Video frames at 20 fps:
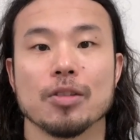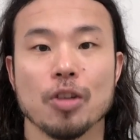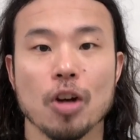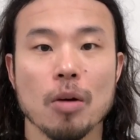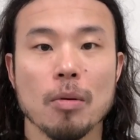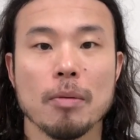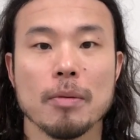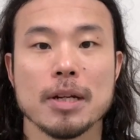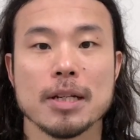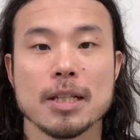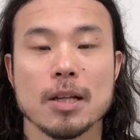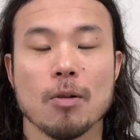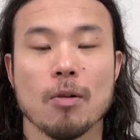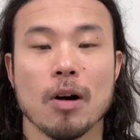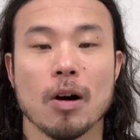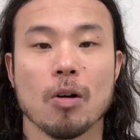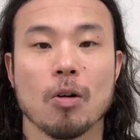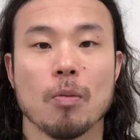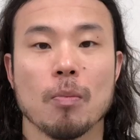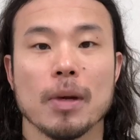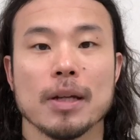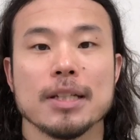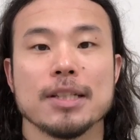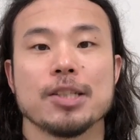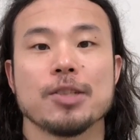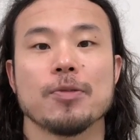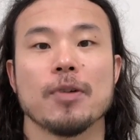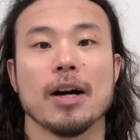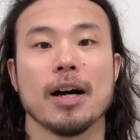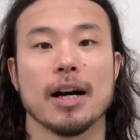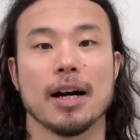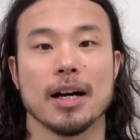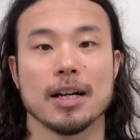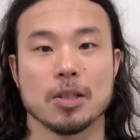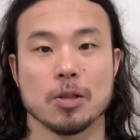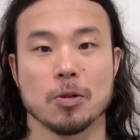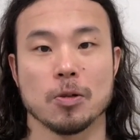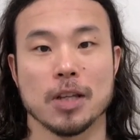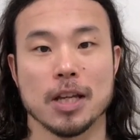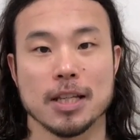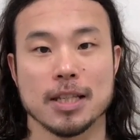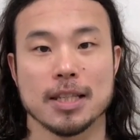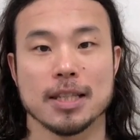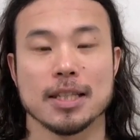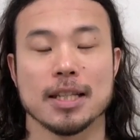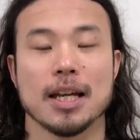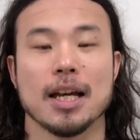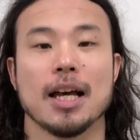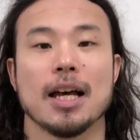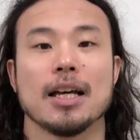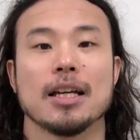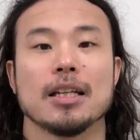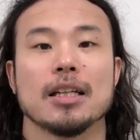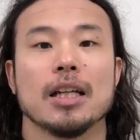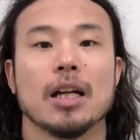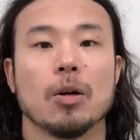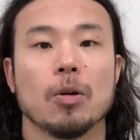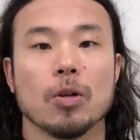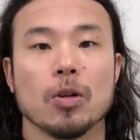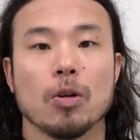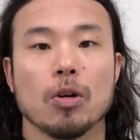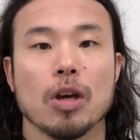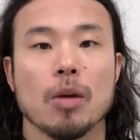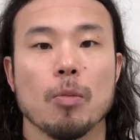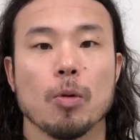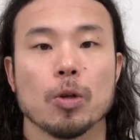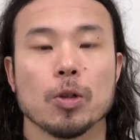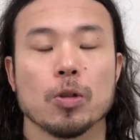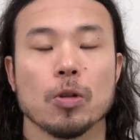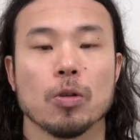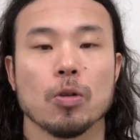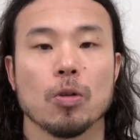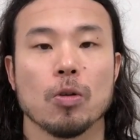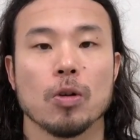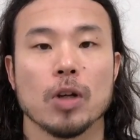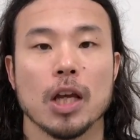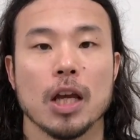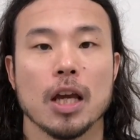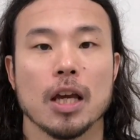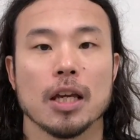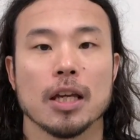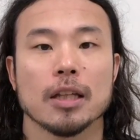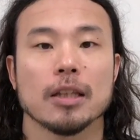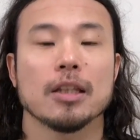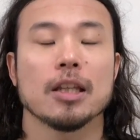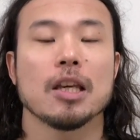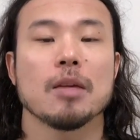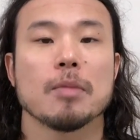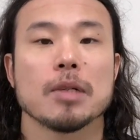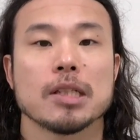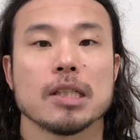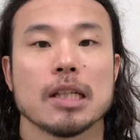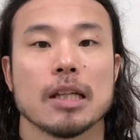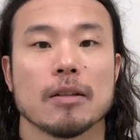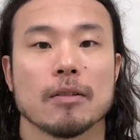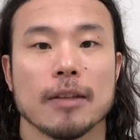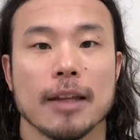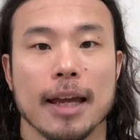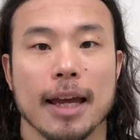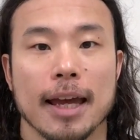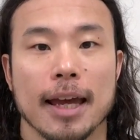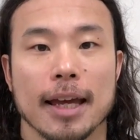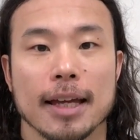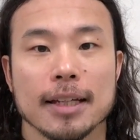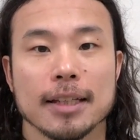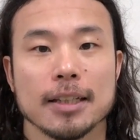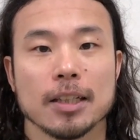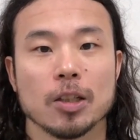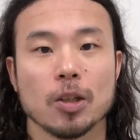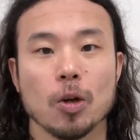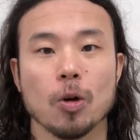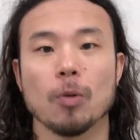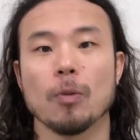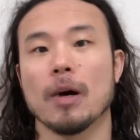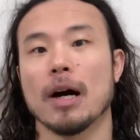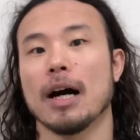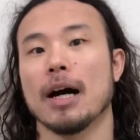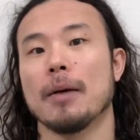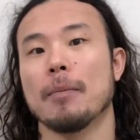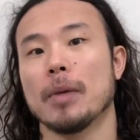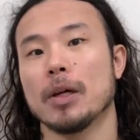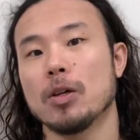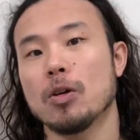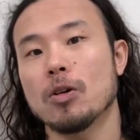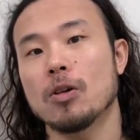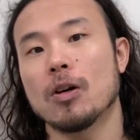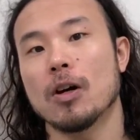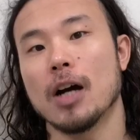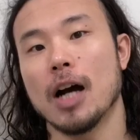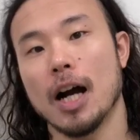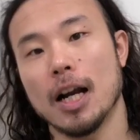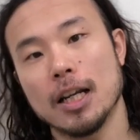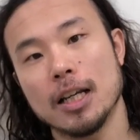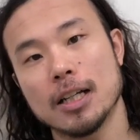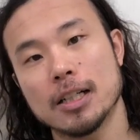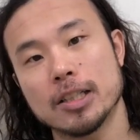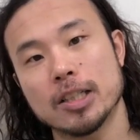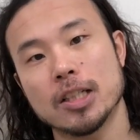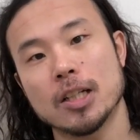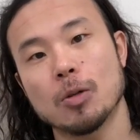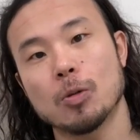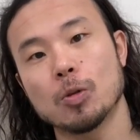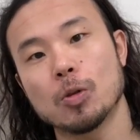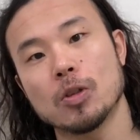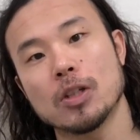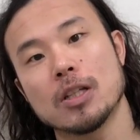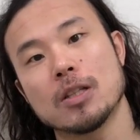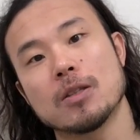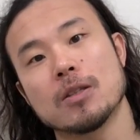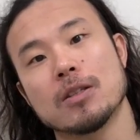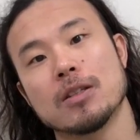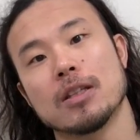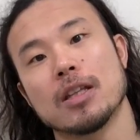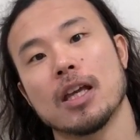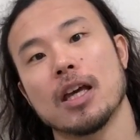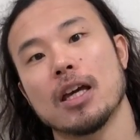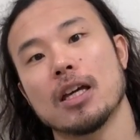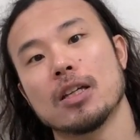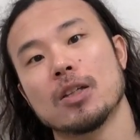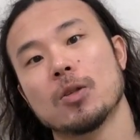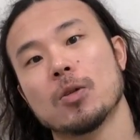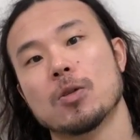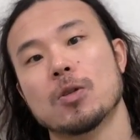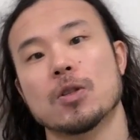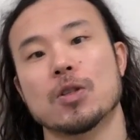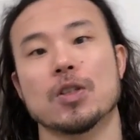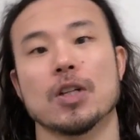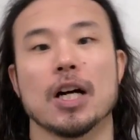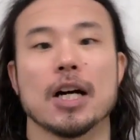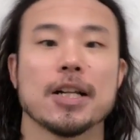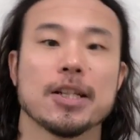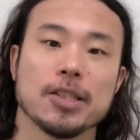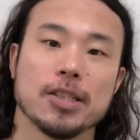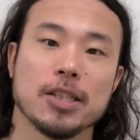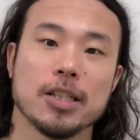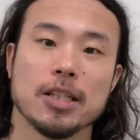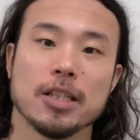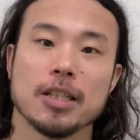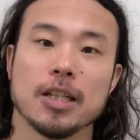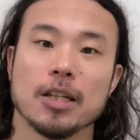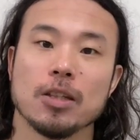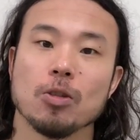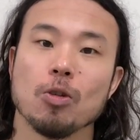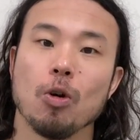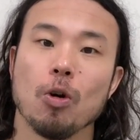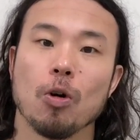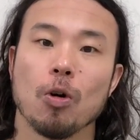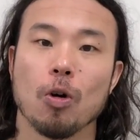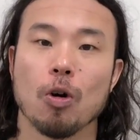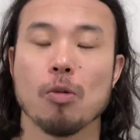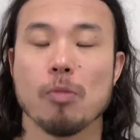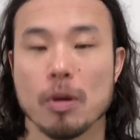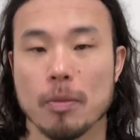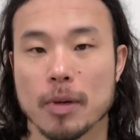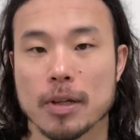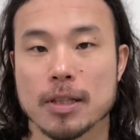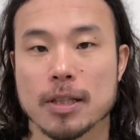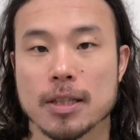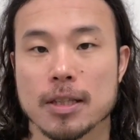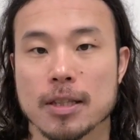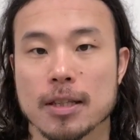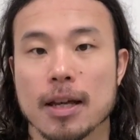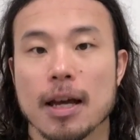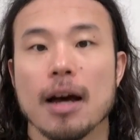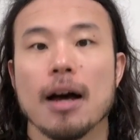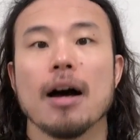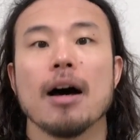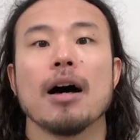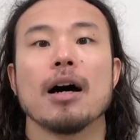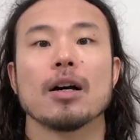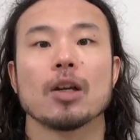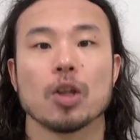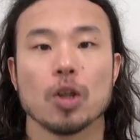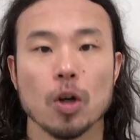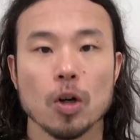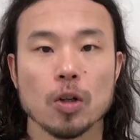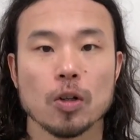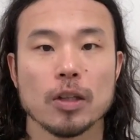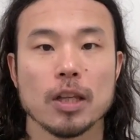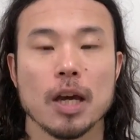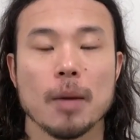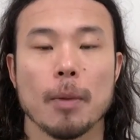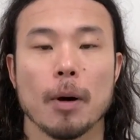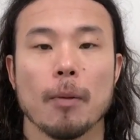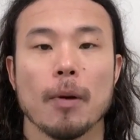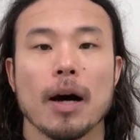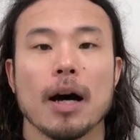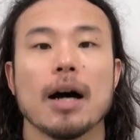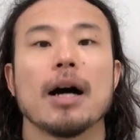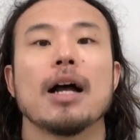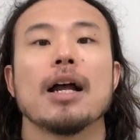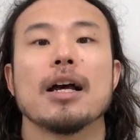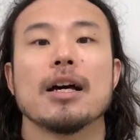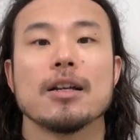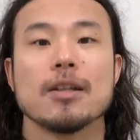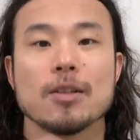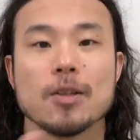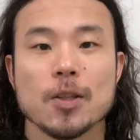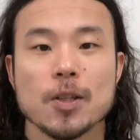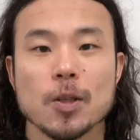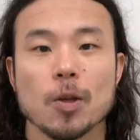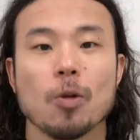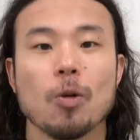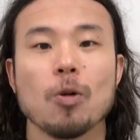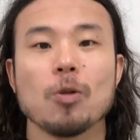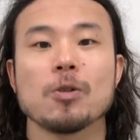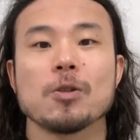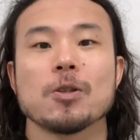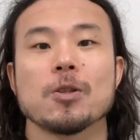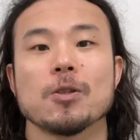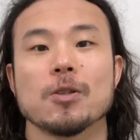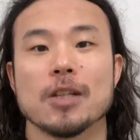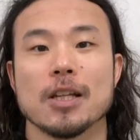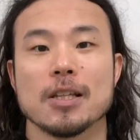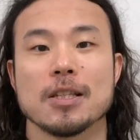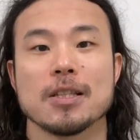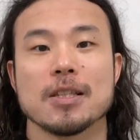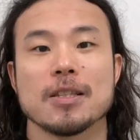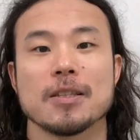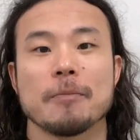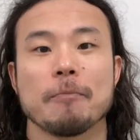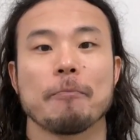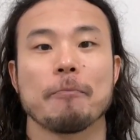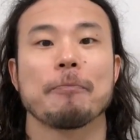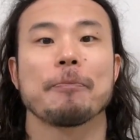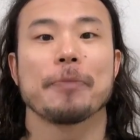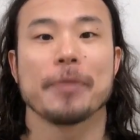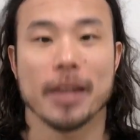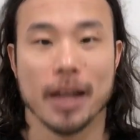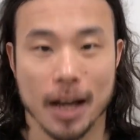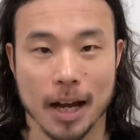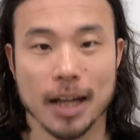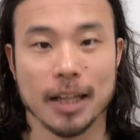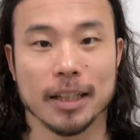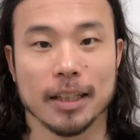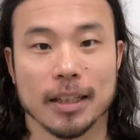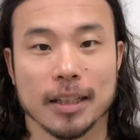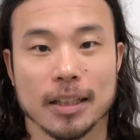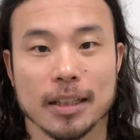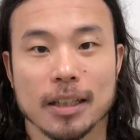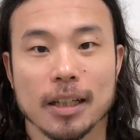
どうも皆さんおはこんばんにちは、麻生です。平泳ぎも一通りやってきましたので、今日は、まよくありがちなことについて一つ話していきたいと思います。今日のテーマは、ストローク数です。はい。